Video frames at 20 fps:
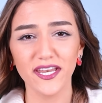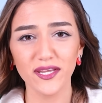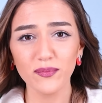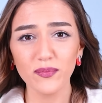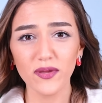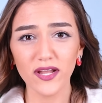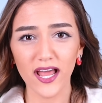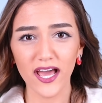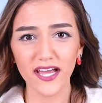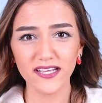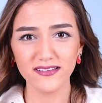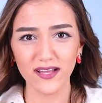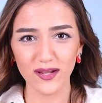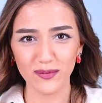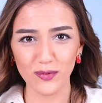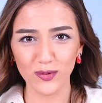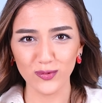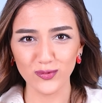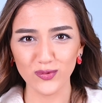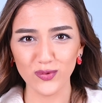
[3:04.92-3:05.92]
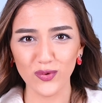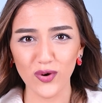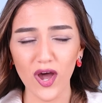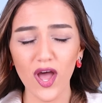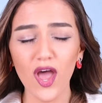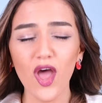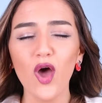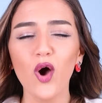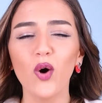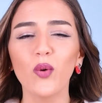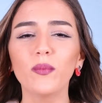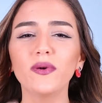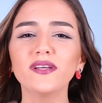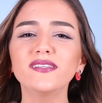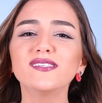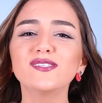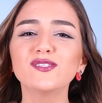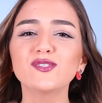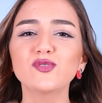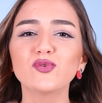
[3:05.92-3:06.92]
قريبة لهذا الموضوع وما
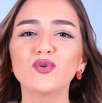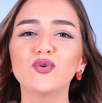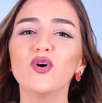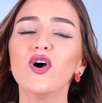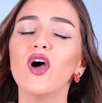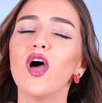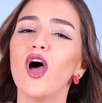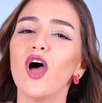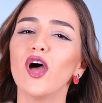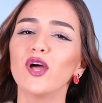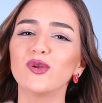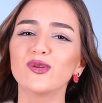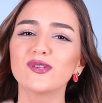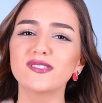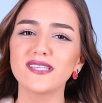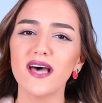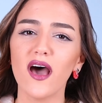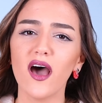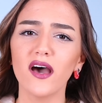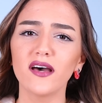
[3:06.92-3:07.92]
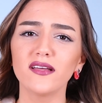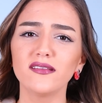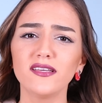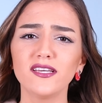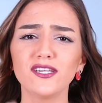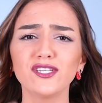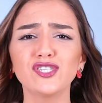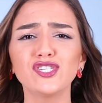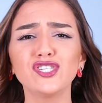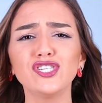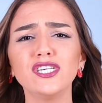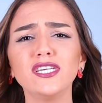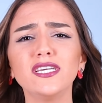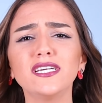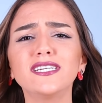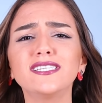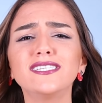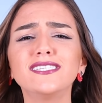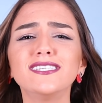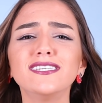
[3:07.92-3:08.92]
تنسوا أنه السعادة شيء
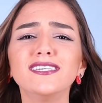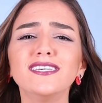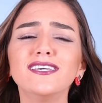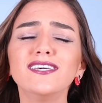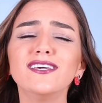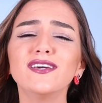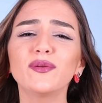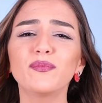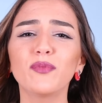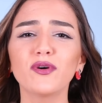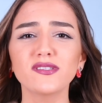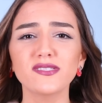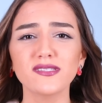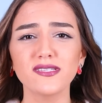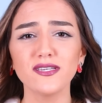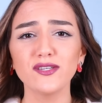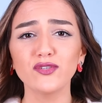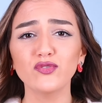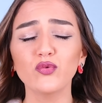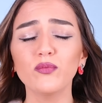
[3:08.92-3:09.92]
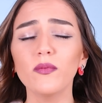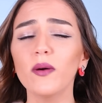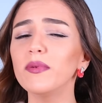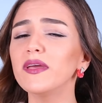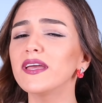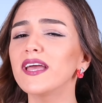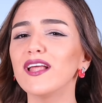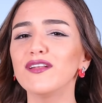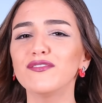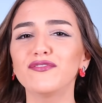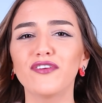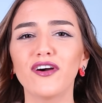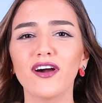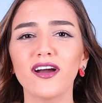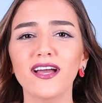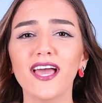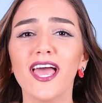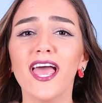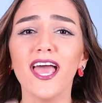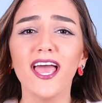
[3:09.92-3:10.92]
كتير بسيط وما
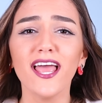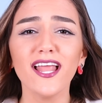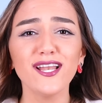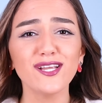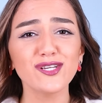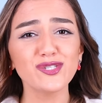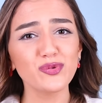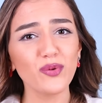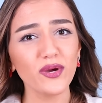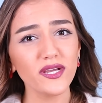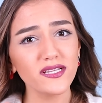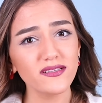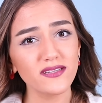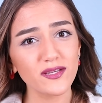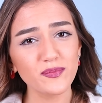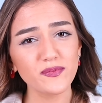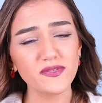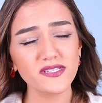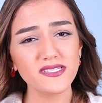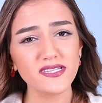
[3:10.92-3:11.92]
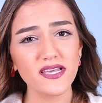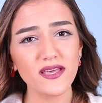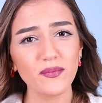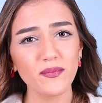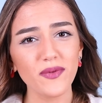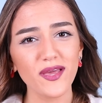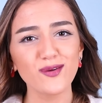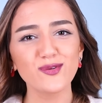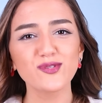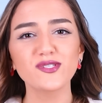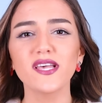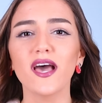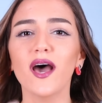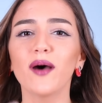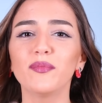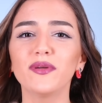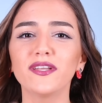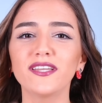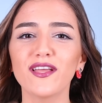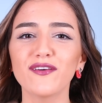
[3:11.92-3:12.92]
بكلفك إلا شوية ابتسامة وثقه
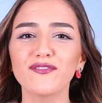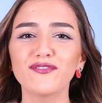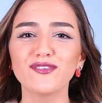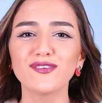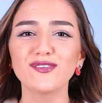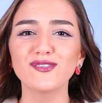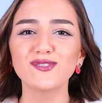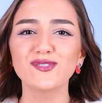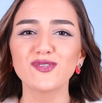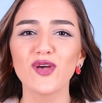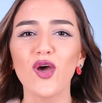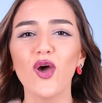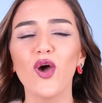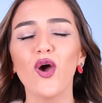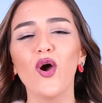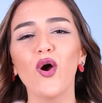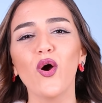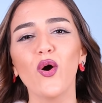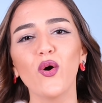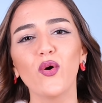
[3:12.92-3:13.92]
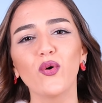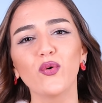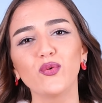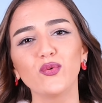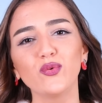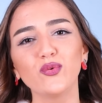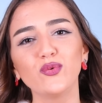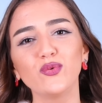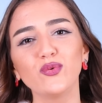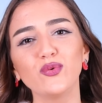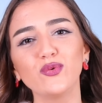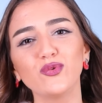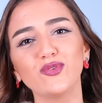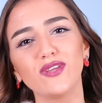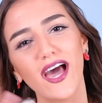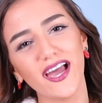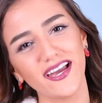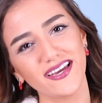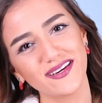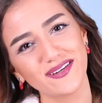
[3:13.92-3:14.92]
بالنفس
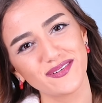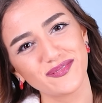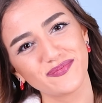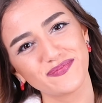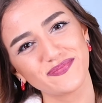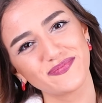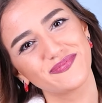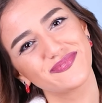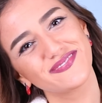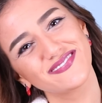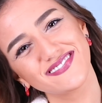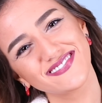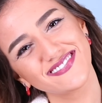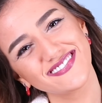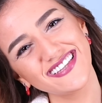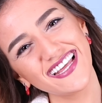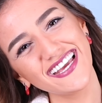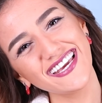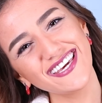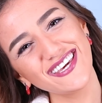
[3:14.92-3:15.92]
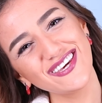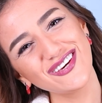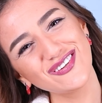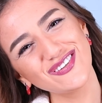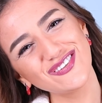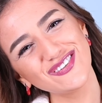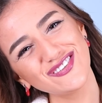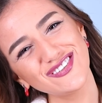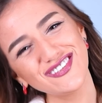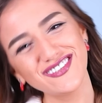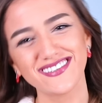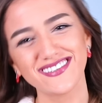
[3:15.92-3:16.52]
وضحكه ثانك يو